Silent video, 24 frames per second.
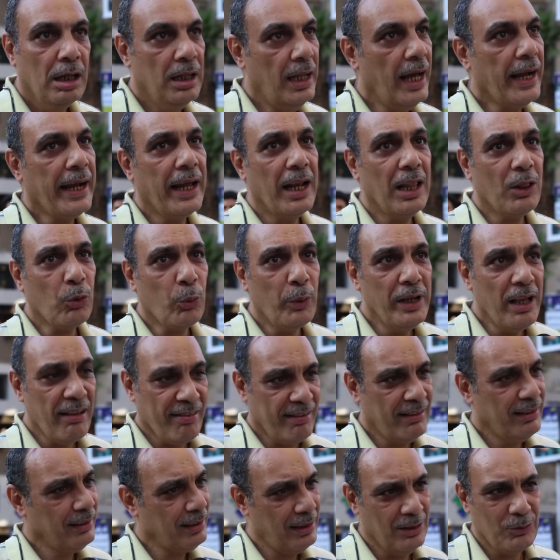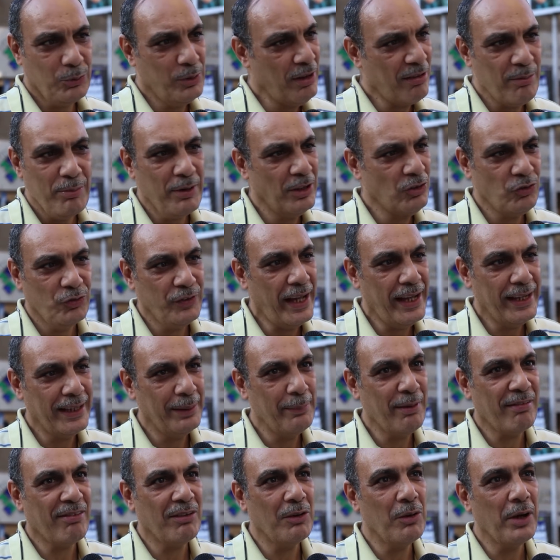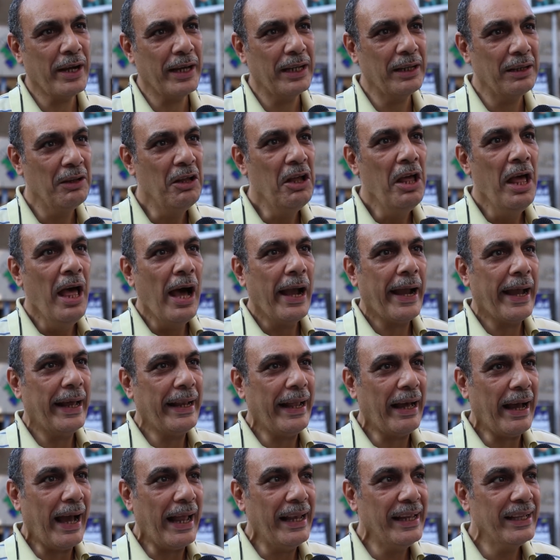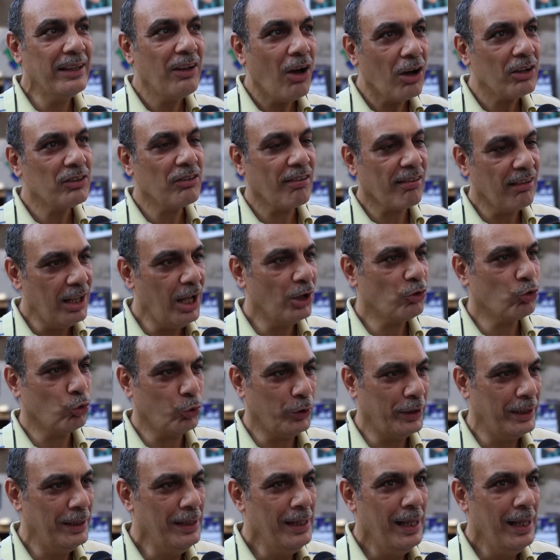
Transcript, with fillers: لا كانت كويسه كانت كويسه ما كانش فيها حاجه بس هو كان كان عليه ضغط صلاح شويه